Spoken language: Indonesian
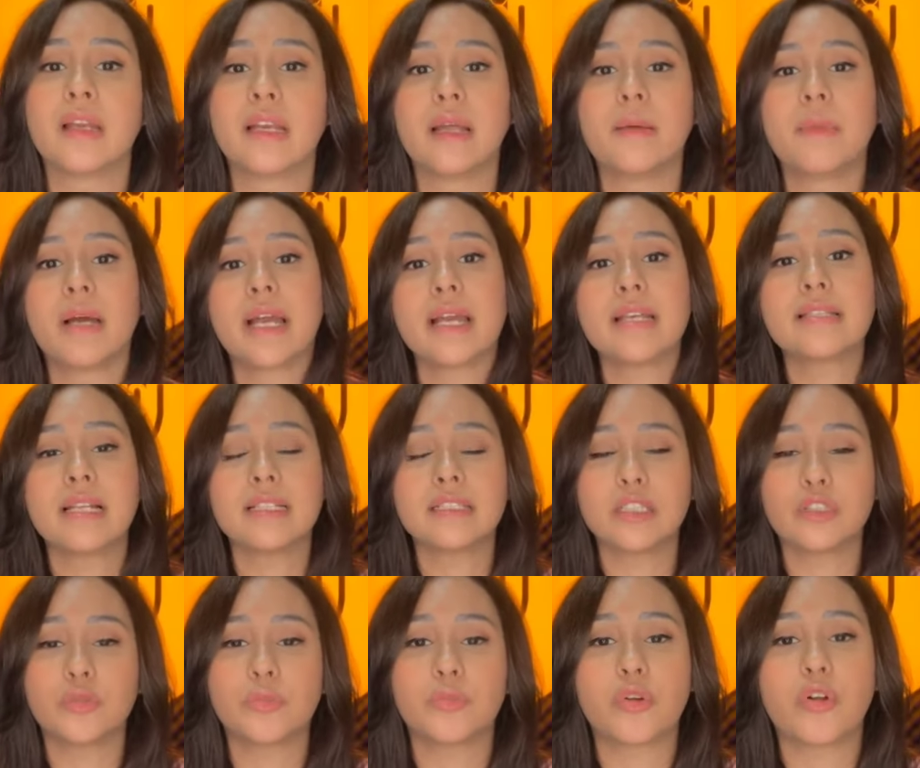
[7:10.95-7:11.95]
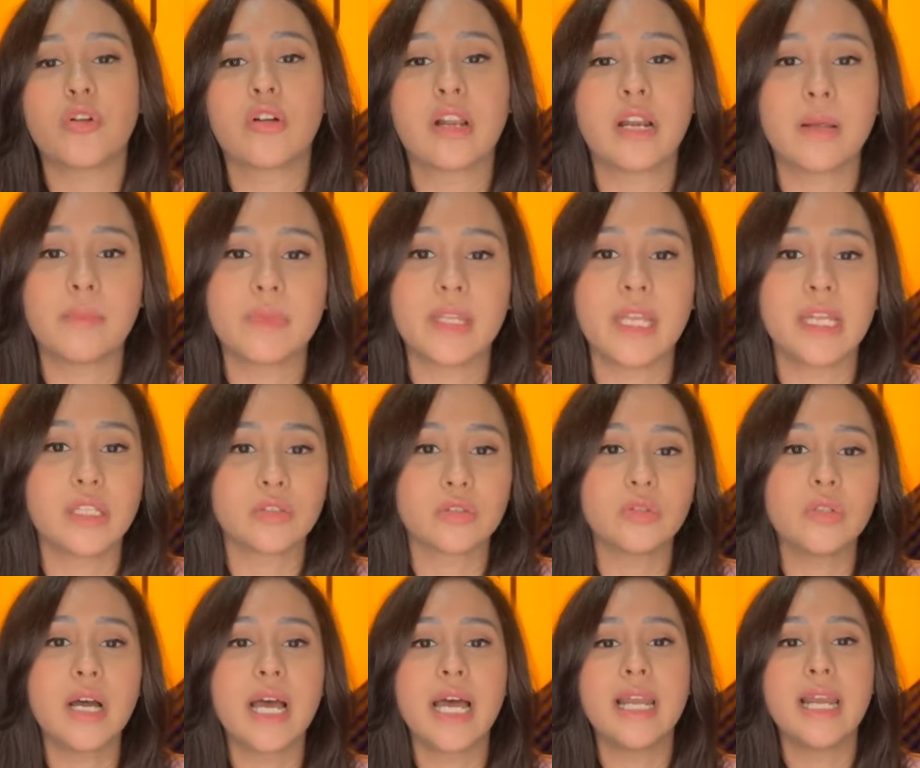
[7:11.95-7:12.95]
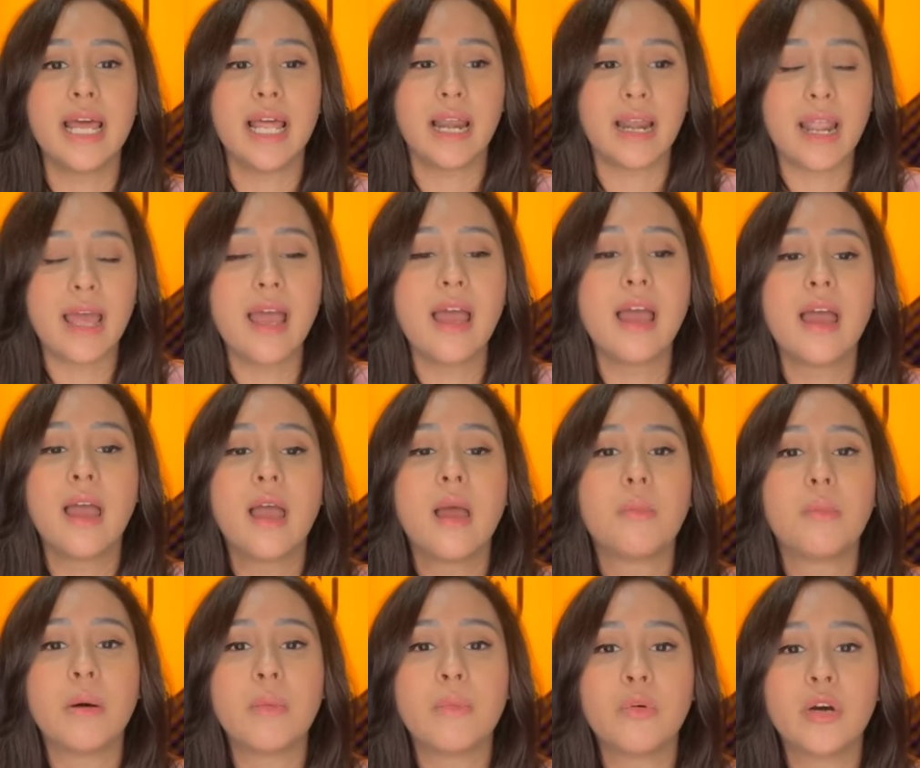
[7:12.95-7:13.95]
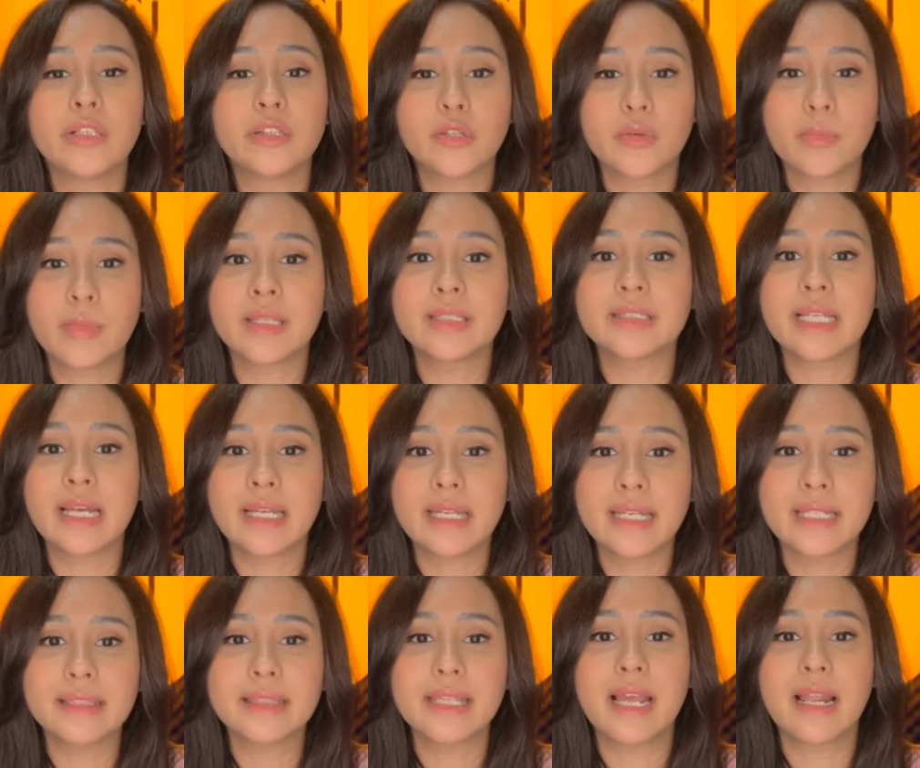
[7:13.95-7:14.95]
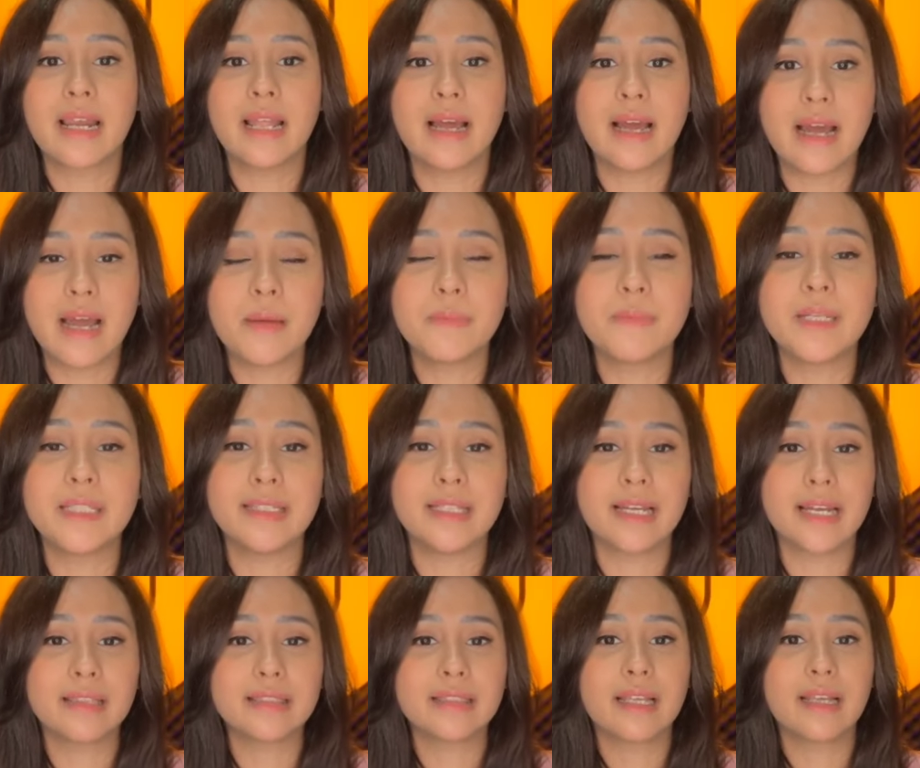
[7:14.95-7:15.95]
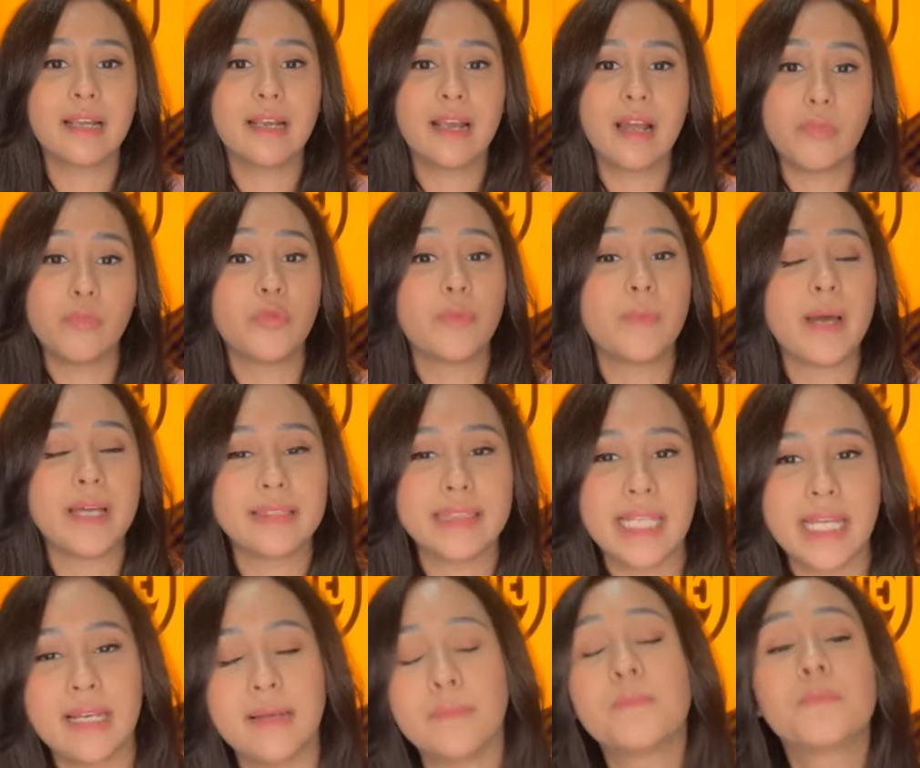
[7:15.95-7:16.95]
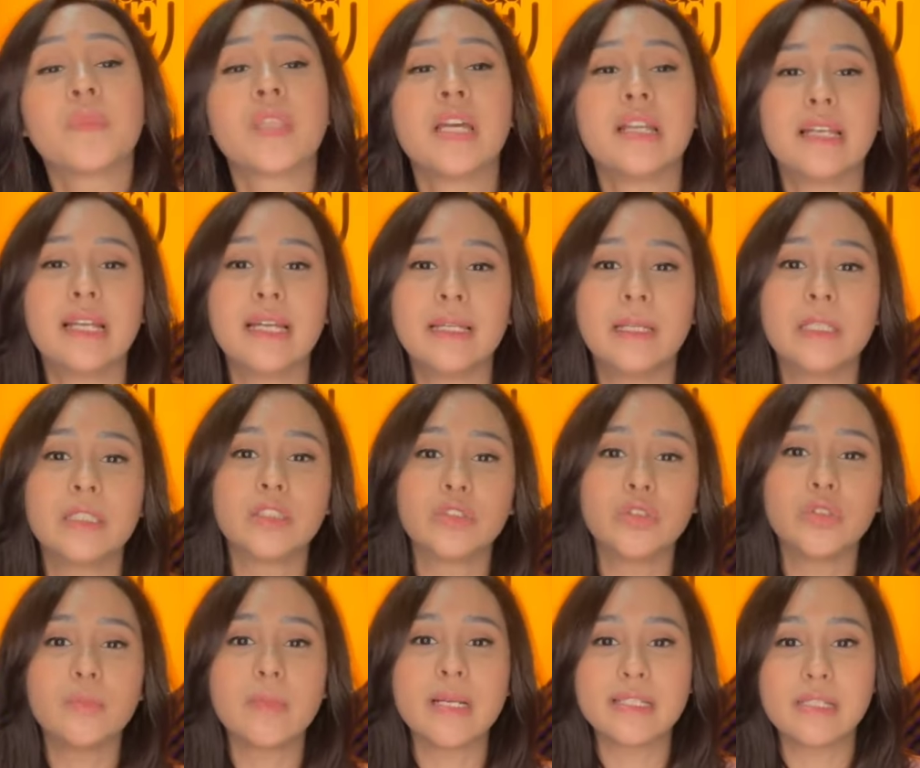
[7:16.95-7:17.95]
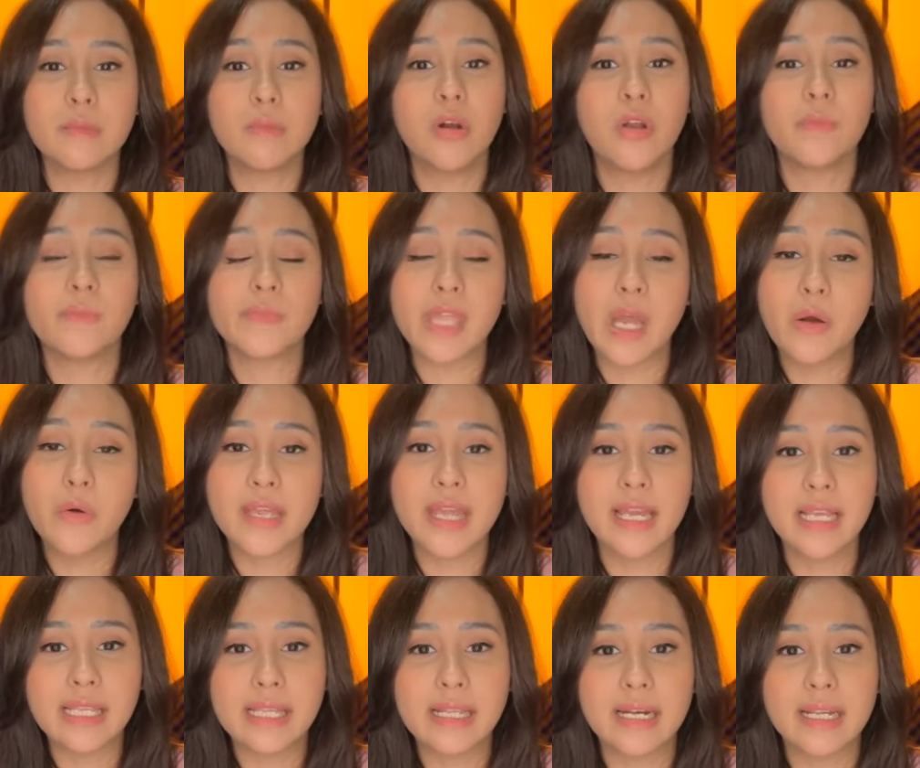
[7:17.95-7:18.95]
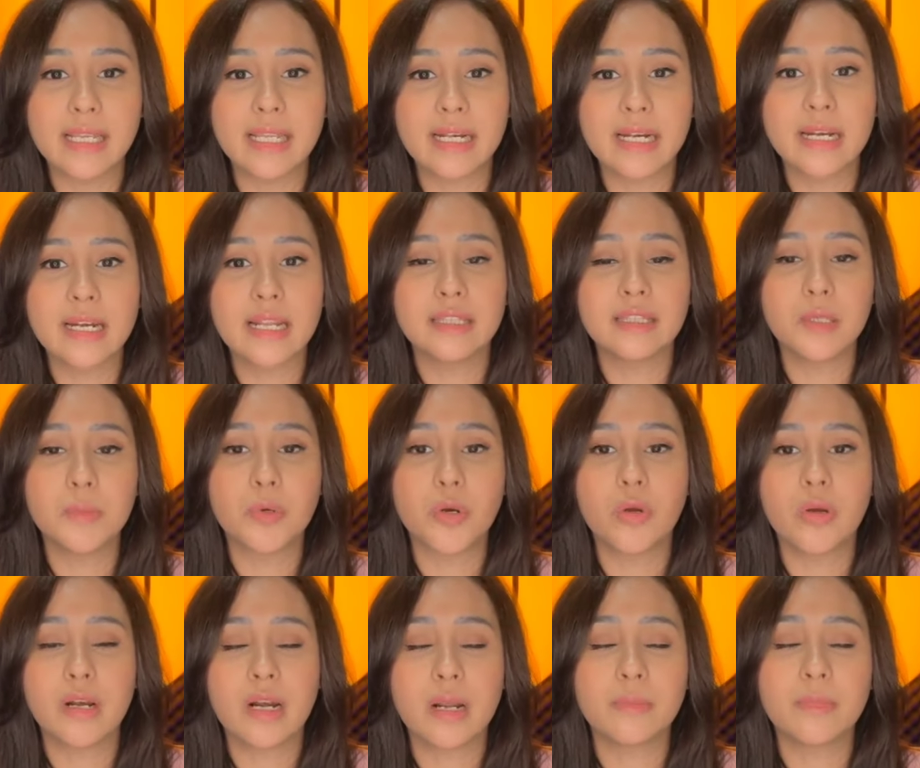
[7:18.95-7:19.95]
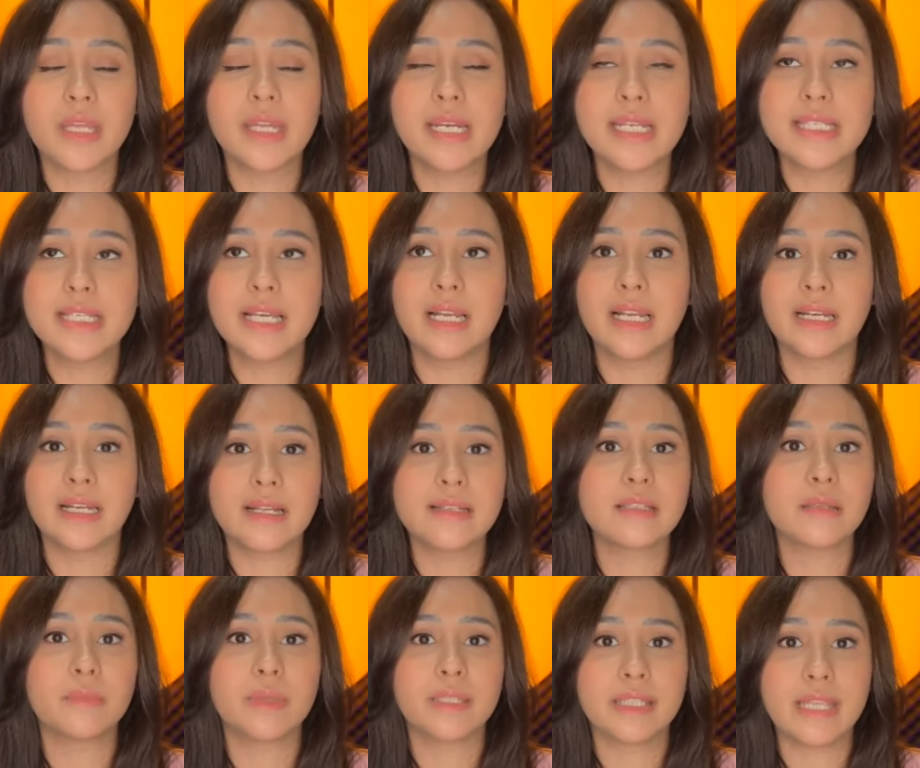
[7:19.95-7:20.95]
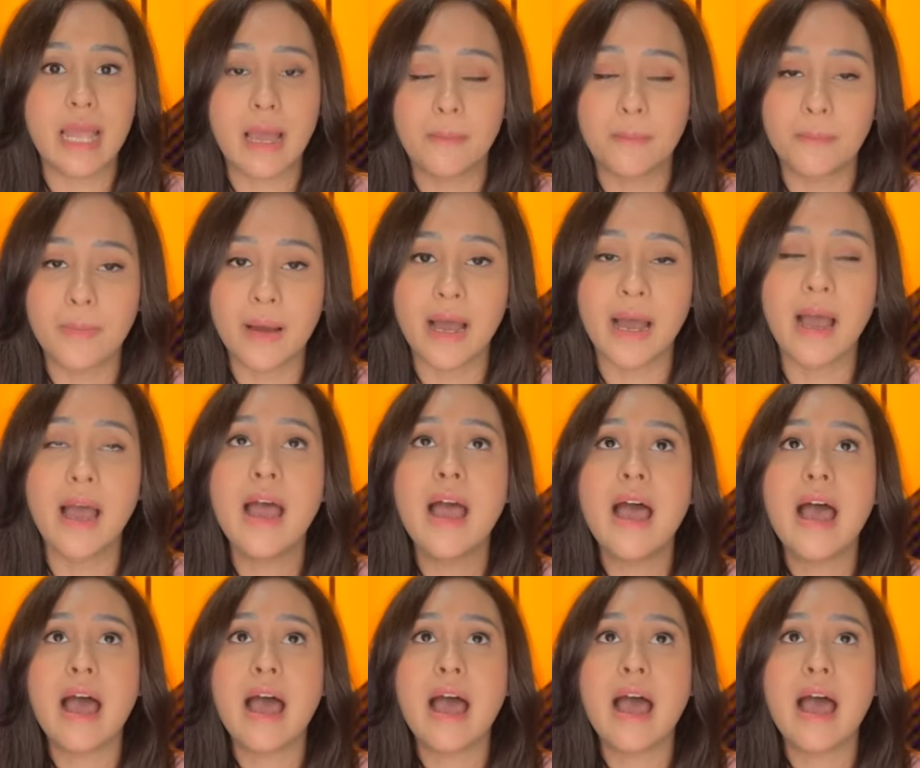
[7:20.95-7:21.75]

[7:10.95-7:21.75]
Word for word: Nah, makanya salah satu programnya itu adalah membuat rumah sakit yang lengkap di tingkat kabupaten. Nah, ini tentu masih belum tahu ya kira-kira nanti programnya dijalankan seperti apa.